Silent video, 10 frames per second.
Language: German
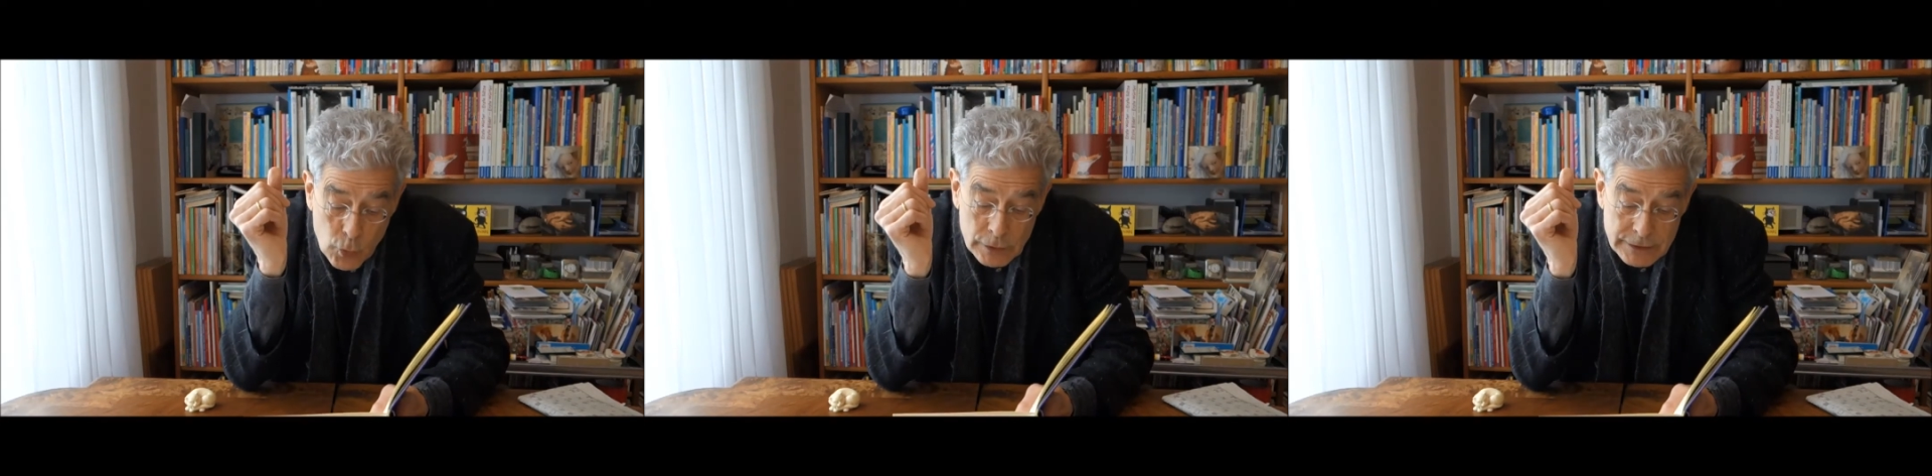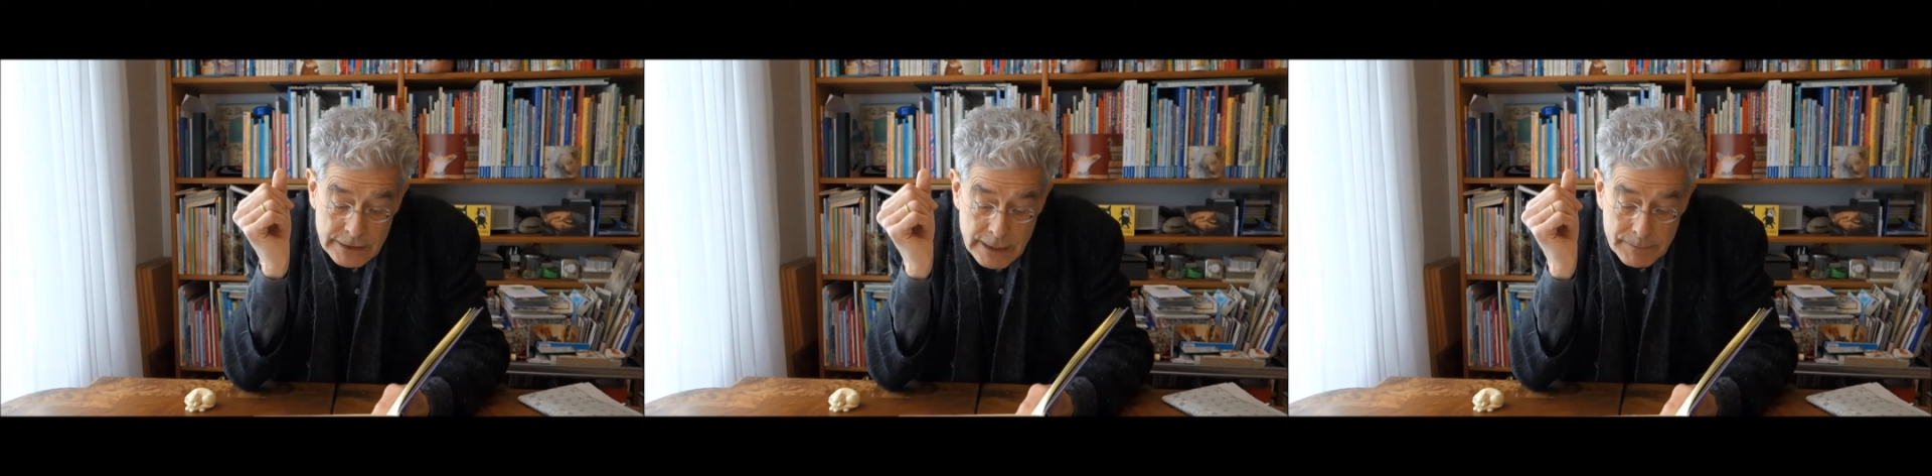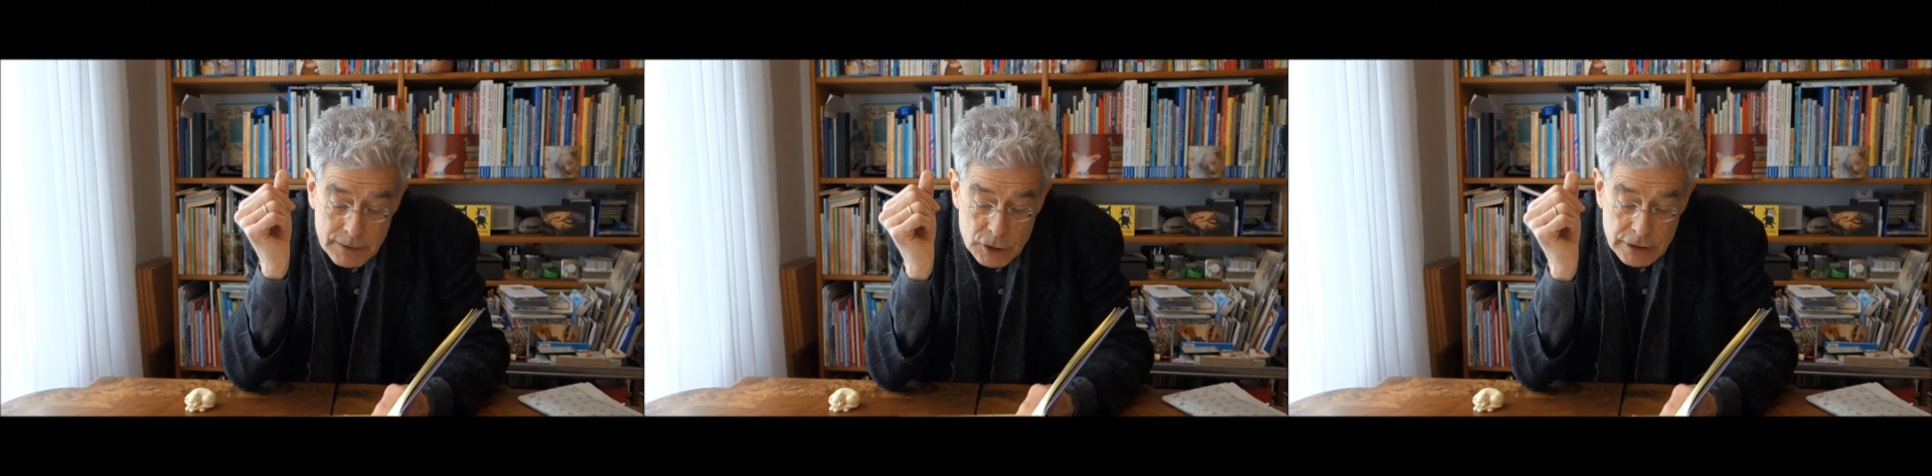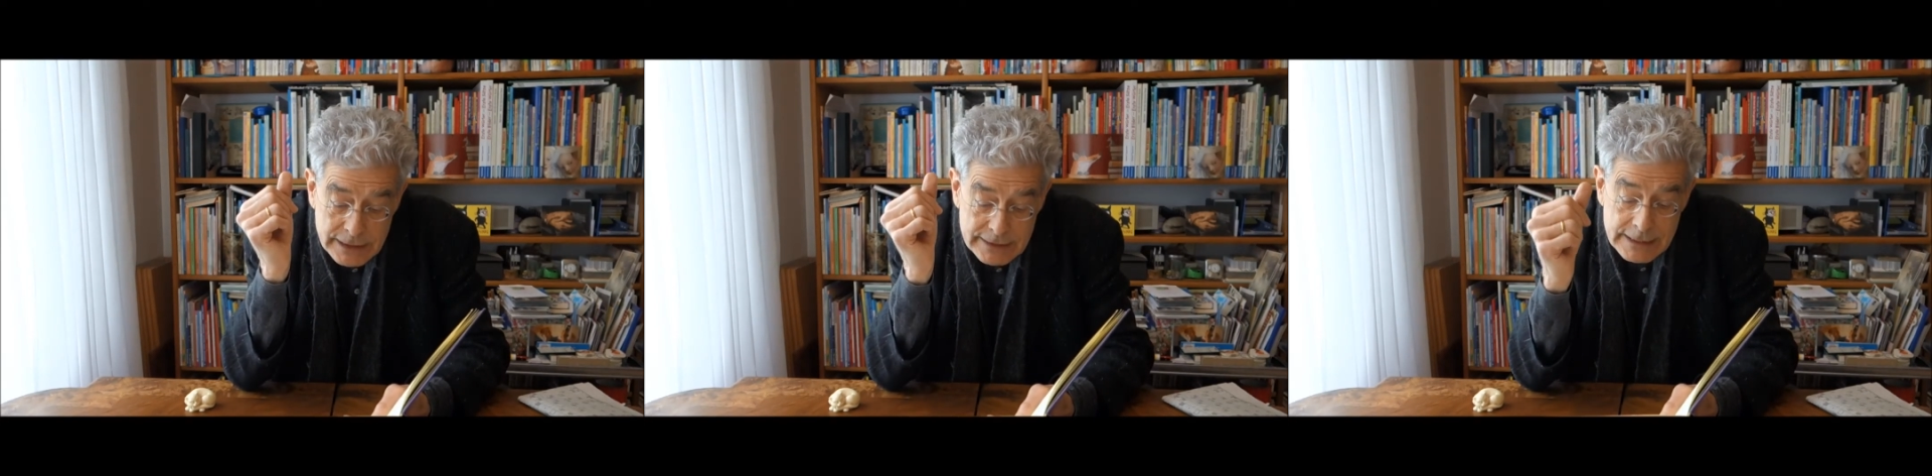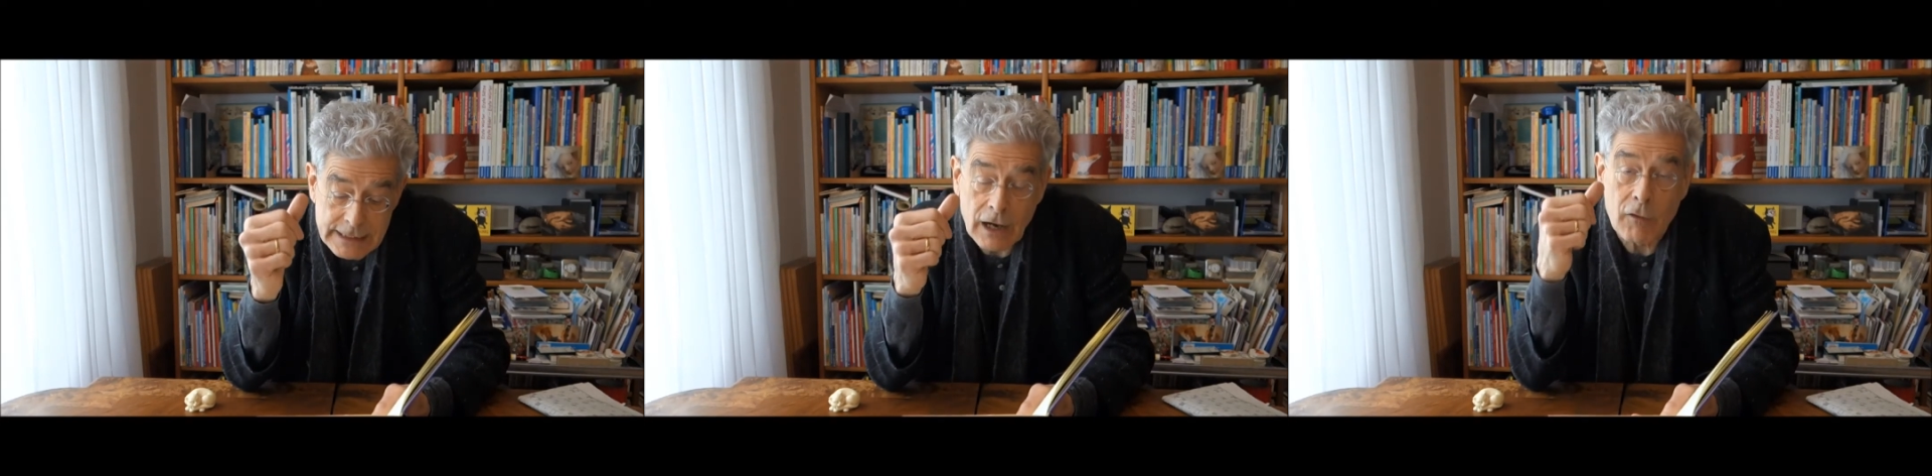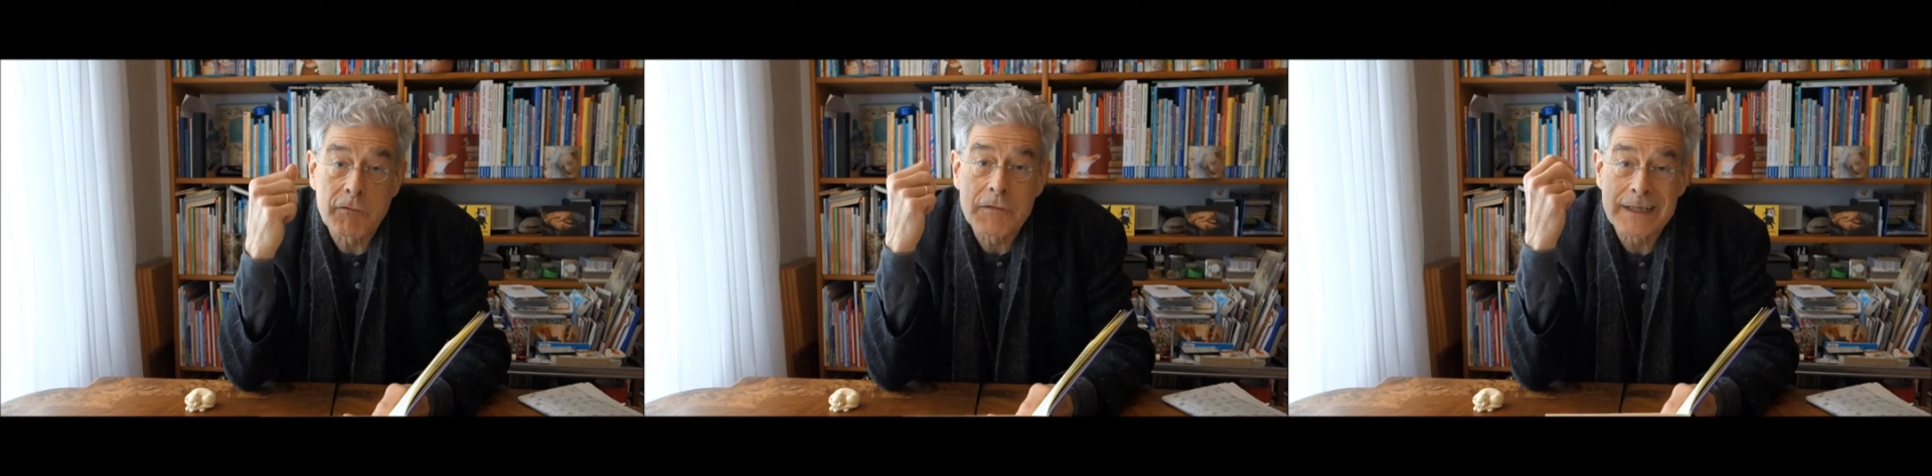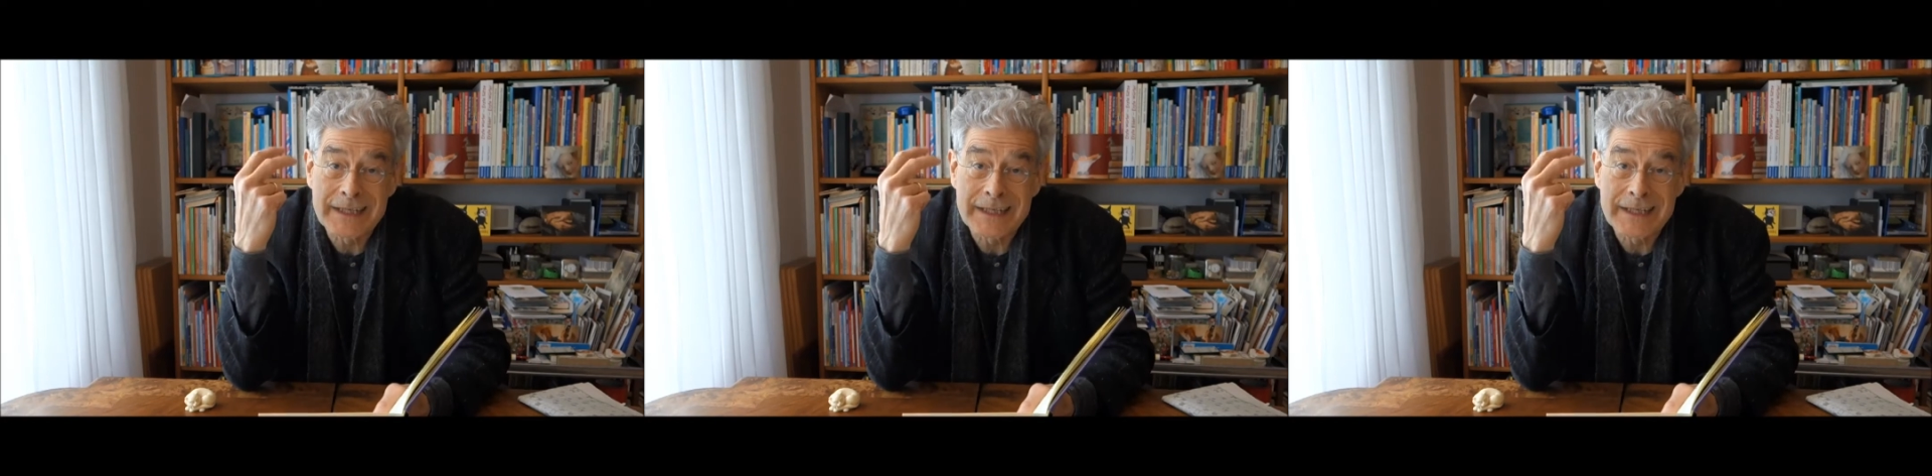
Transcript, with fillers: hörte Lippel schließlich auf